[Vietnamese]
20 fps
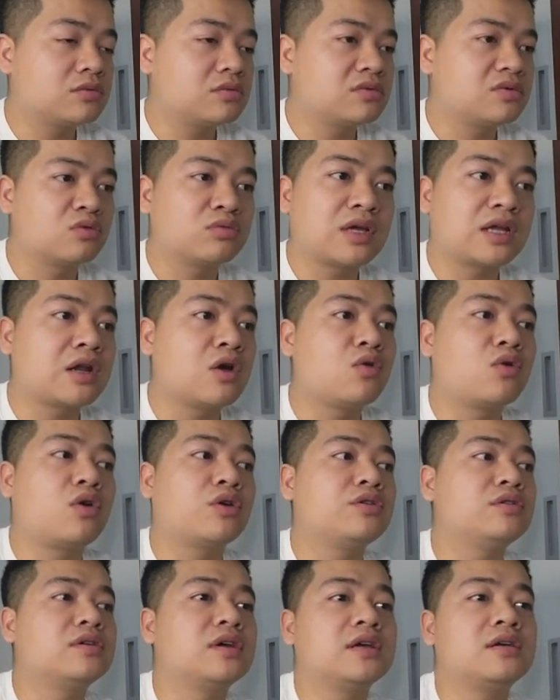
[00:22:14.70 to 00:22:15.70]
chúng ta đâu có
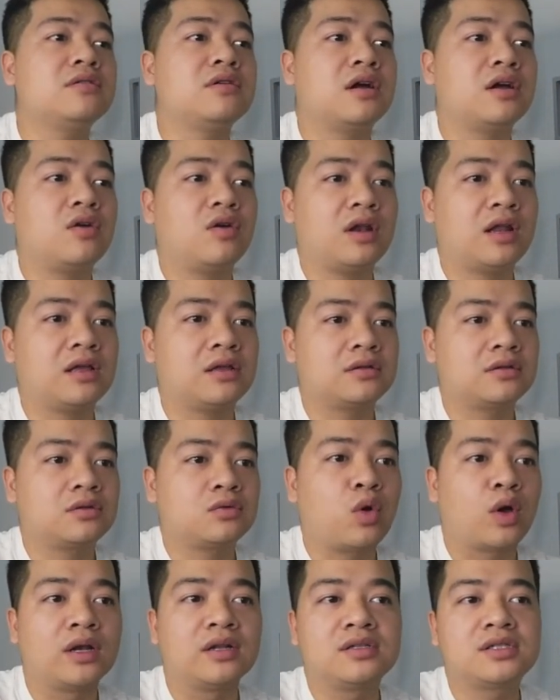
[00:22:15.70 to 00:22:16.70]
những cái người gọi là
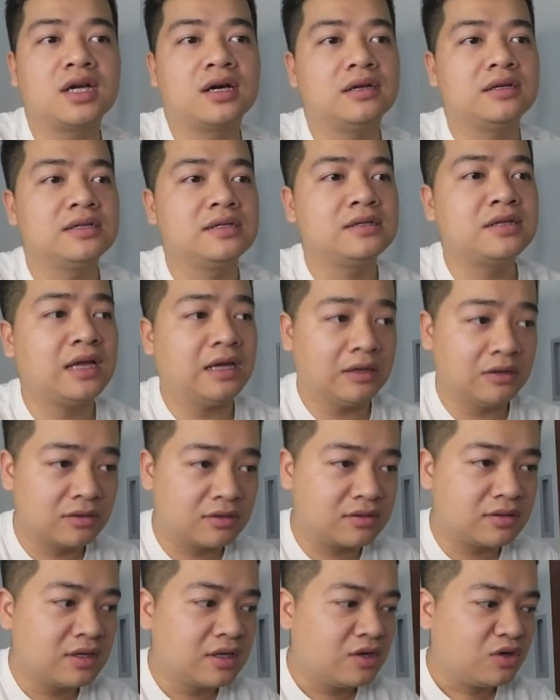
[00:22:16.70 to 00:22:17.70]
thuần trợ lý thể lực,
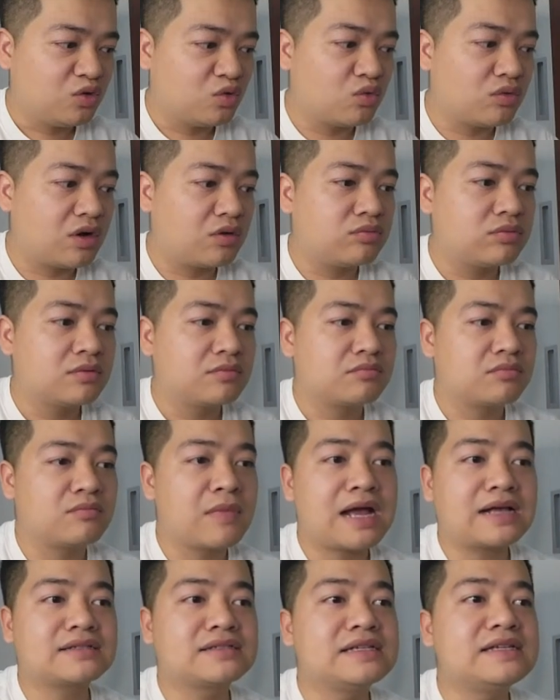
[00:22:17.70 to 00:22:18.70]
đúng không?
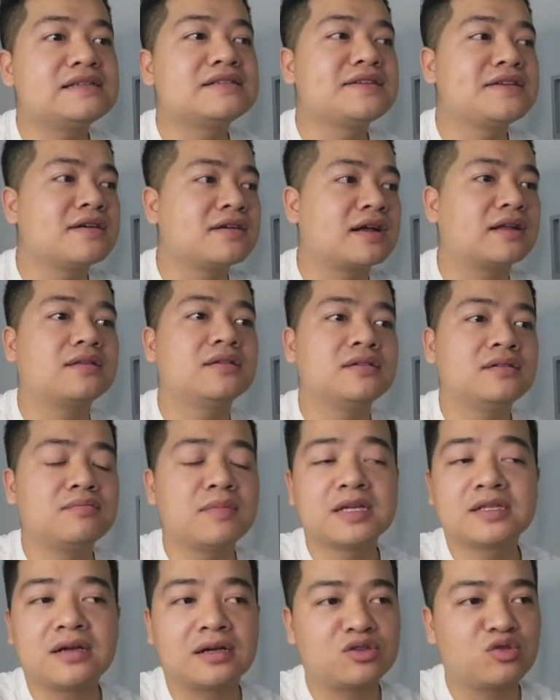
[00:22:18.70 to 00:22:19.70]
Bác sĩ riêng các thứ,
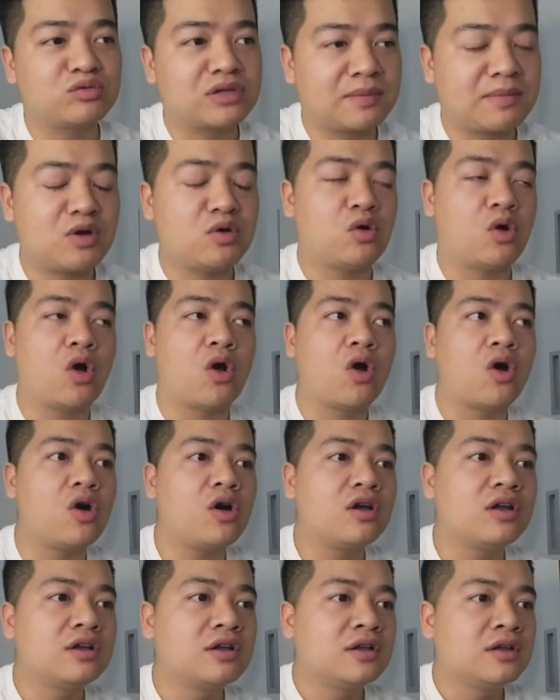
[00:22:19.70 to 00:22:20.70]
bây giờ chúng ta bắt đầu có.
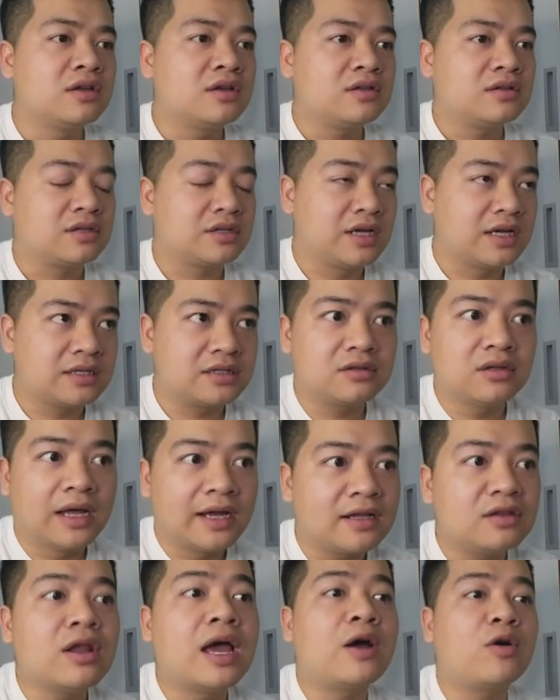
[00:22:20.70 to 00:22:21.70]
Thì đấy
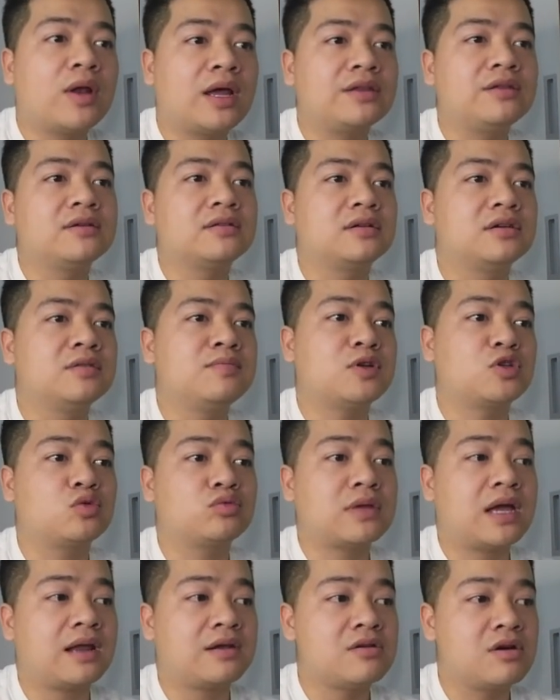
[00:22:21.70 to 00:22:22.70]
đều là những thứ mà
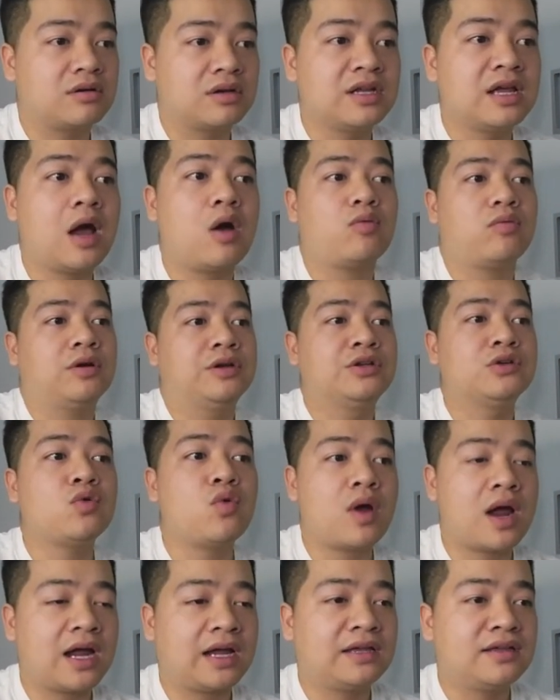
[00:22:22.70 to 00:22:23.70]
chúng ta được đi học ở nước
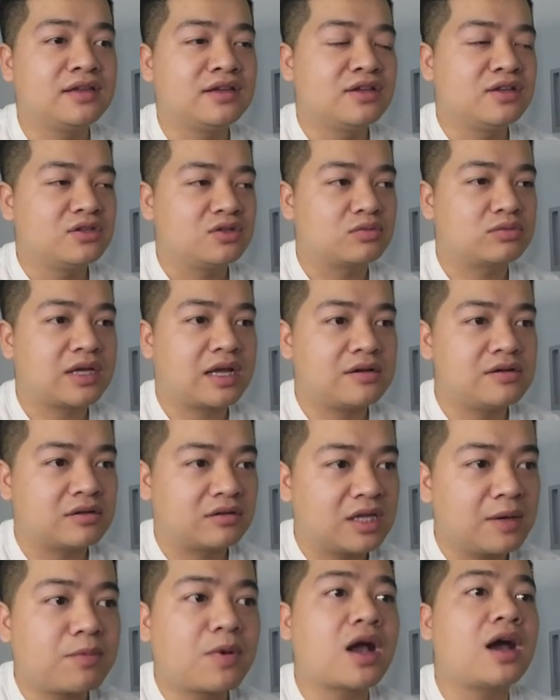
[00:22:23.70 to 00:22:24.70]
ngoài, chúng ta được
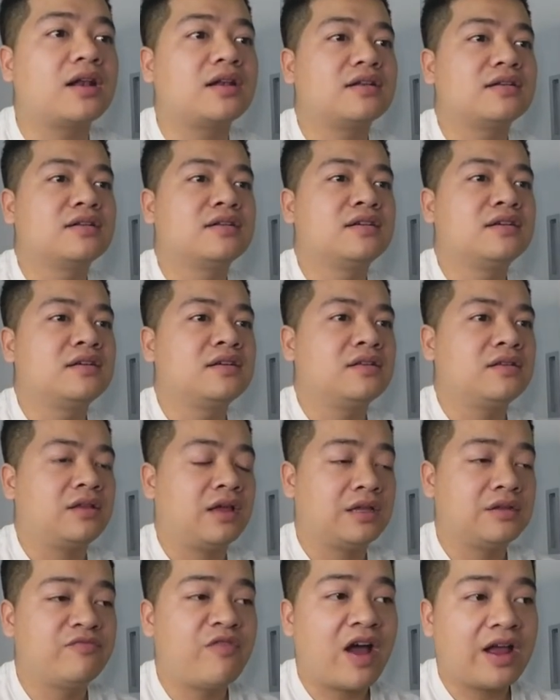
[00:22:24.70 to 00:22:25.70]
tiếp cận.
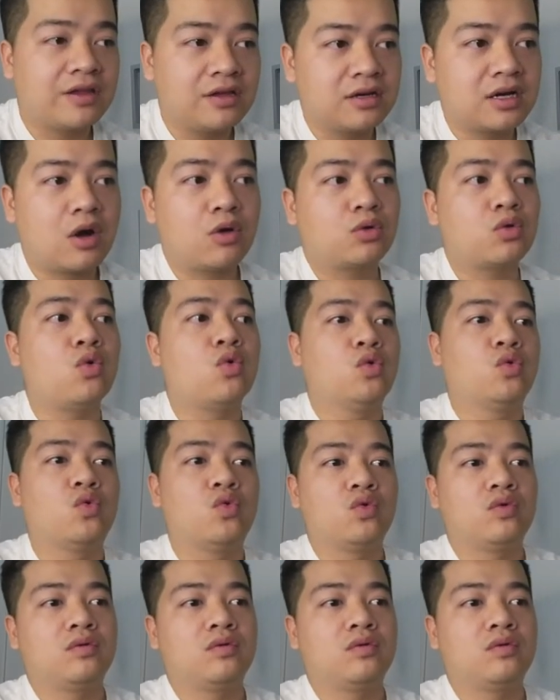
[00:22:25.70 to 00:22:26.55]
Và những cầu thủ